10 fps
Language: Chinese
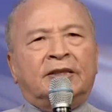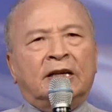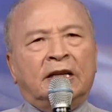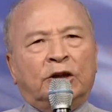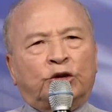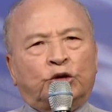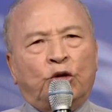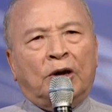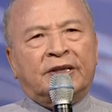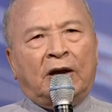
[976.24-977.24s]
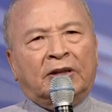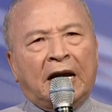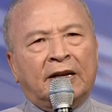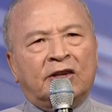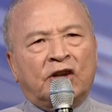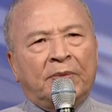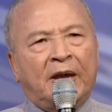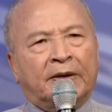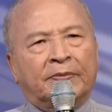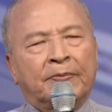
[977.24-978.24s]
且你塑造他的生
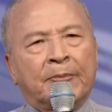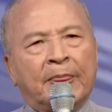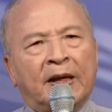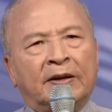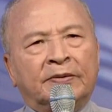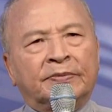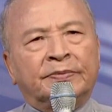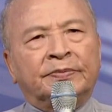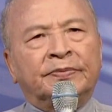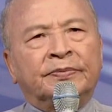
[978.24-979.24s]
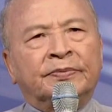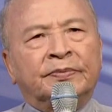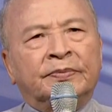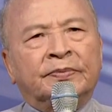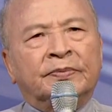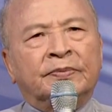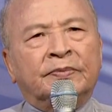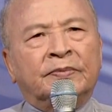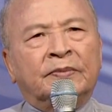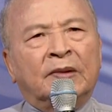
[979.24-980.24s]
命，而且你塑造他的
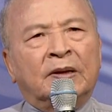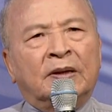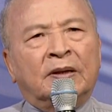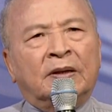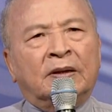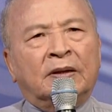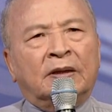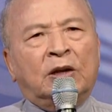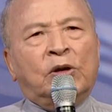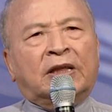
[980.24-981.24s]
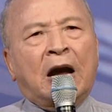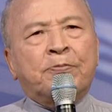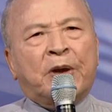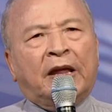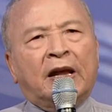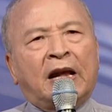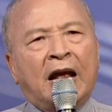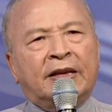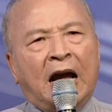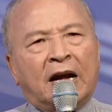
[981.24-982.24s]
生命。因为当别人
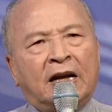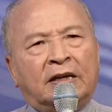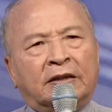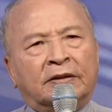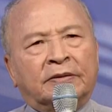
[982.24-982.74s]
看雅各，